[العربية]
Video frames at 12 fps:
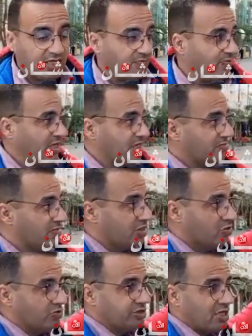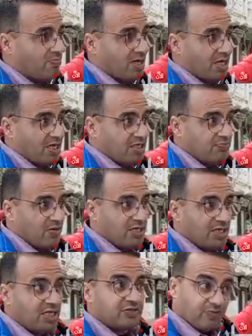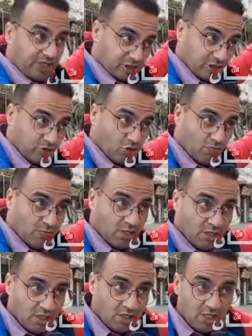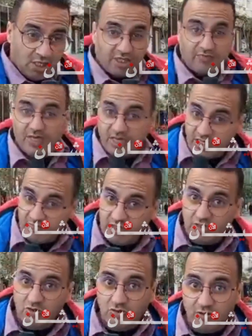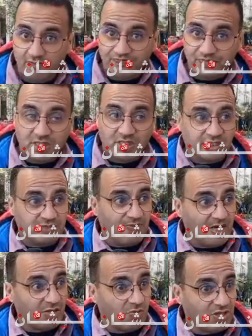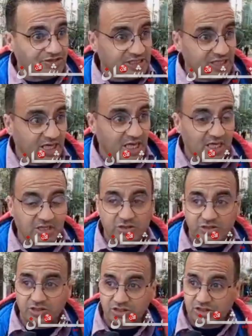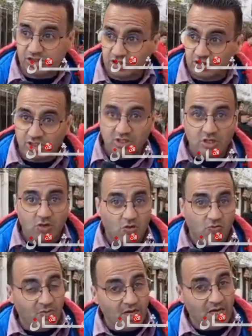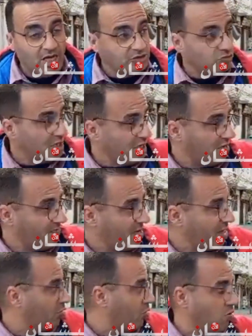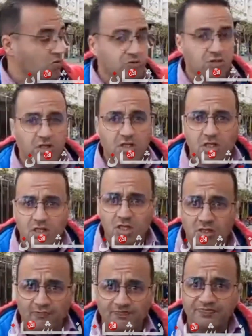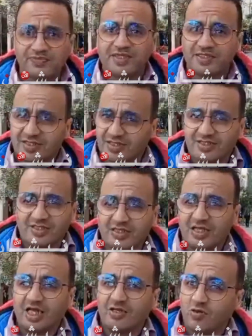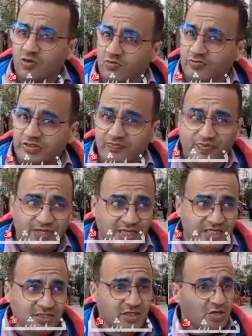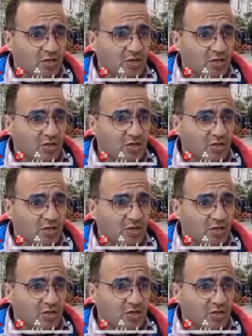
40 مليون ديال المغاربه اللي غتفرج اليوم 40 مليون كبار وصغار امهات والاباء كل العمل ديالهم غادي يكونوا متبعين غيكونوا متبعين